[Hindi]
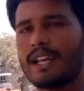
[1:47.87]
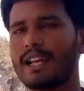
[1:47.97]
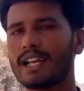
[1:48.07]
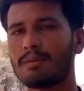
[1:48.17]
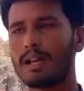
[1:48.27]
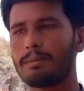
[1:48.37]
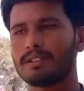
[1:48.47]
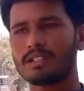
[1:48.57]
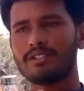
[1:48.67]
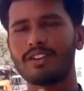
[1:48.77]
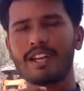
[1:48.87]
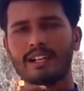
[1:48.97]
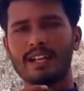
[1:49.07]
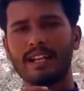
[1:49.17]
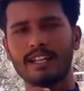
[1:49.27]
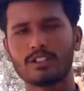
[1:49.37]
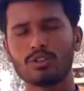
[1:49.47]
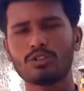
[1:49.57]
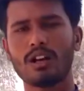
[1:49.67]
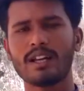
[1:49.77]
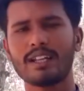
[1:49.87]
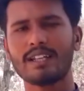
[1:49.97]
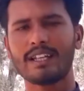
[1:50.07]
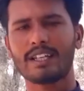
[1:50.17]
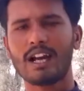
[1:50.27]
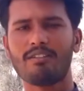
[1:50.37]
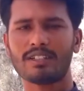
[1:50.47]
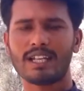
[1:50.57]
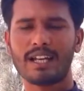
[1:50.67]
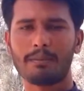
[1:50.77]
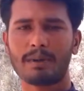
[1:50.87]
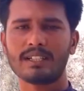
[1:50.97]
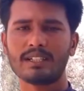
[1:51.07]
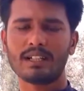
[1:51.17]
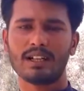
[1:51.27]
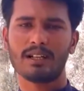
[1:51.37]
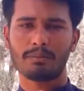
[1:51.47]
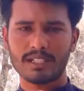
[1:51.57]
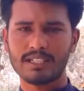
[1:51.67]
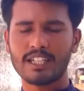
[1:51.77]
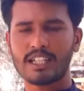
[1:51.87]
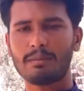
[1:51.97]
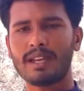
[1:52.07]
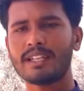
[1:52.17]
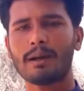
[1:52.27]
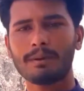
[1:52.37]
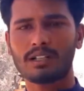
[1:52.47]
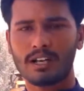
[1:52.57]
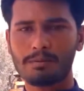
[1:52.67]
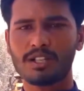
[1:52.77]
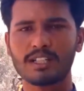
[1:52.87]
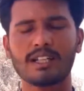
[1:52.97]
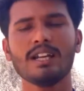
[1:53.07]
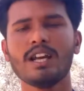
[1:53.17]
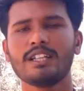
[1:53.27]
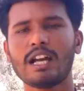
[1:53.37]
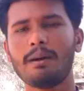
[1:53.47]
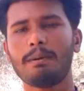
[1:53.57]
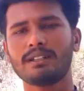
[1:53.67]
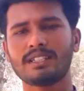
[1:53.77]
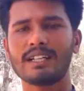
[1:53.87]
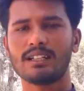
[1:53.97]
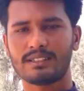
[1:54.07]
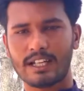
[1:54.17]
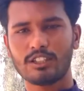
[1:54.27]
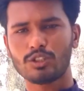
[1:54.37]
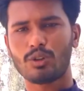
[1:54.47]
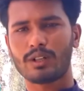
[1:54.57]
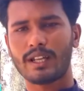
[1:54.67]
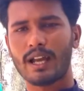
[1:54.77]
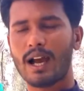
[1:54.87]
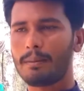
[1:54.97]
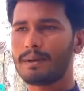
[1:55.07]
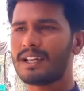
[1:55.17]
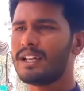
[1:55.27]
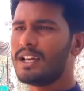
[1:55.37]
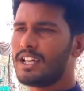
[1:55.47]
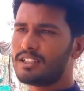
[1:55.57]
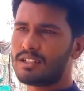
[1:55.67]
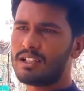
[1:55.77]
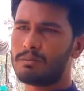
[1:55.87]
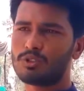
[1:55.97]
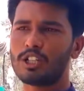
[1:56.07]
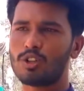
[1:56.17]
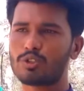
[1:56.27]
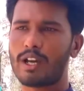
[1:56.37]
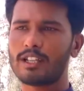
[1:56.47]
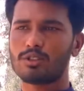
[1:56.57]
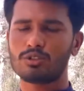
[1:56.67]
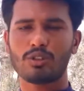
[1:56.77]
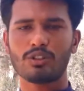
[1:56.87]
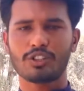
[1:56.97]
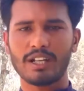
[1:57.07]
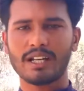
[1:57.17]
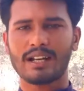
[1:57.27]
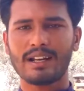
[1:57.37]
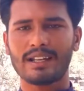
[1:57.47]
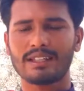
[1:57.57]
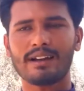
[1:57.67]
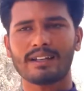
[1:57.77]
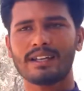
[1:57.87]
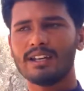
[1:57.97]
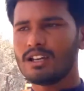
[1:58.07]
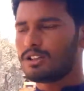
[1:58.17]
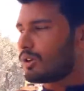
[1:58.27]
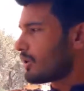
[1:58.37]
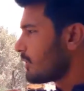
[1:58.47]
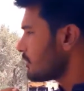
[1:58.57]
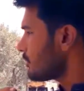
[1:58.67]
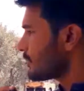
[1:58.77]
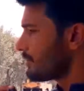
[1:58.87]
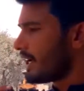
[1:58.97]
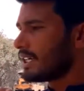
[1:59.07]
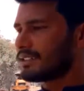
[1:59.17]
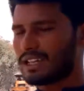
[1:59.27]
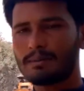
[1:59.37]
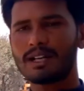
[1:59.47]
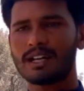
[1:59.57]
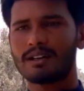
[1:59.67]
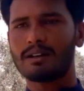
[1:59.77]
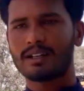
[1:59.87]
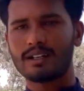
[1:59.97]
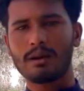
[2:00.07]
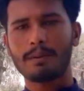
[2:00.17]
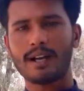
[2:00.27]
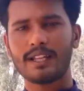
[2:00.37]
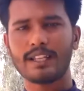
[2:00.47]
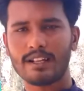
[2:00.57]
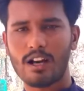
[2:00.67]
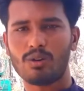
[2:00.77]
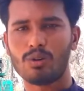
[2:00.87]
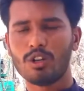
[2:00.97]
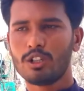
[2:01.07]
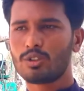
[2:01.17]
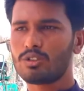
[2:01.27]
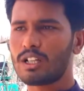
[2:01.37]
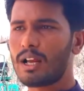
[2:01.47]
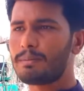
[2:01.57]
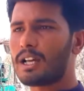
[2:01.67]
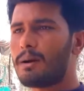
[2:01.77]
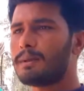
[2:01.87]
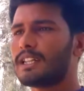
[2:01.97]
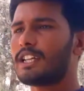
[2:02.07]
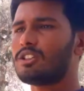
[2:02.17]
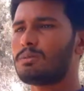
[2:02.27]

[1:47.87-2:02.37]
कहना है कि हमारे पास सिर्फ एक टैंकी है दोस्तों आखिर ये क्या वजह है कि बजट बजट की कमी है या फिर करप्शन की यहाँ पर ज़्यादा हो रही है आपने इस मुद्दे को जो है दोस्तों शेयर करना है ताकि लोगों को जो दुशारी का सामना करना पड़ा ये ना हो दोस्तों अगर आप यहाँ पर देखें